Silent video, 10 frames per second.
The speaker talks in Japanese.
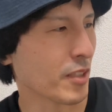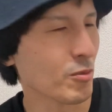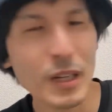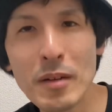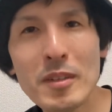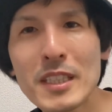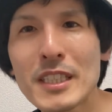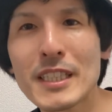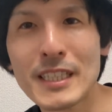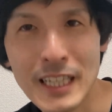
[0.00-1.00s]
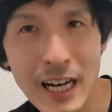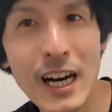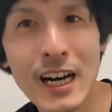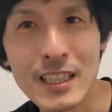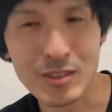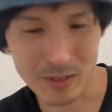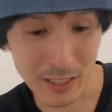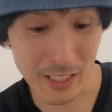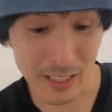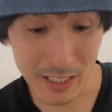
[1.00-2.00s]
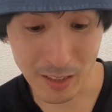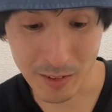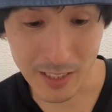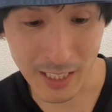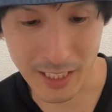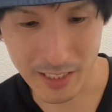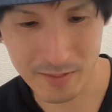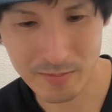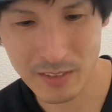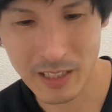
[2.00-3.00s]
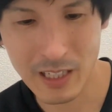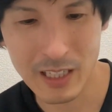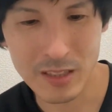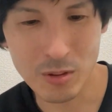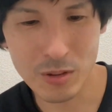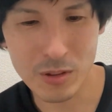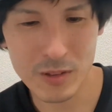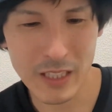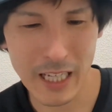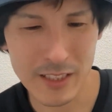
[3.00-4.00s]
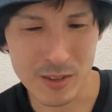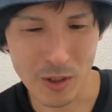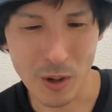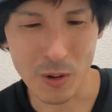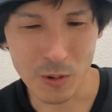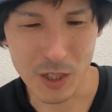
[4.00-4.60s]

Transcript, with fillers: 裏飯屋と出てきたのは何？東京在住の小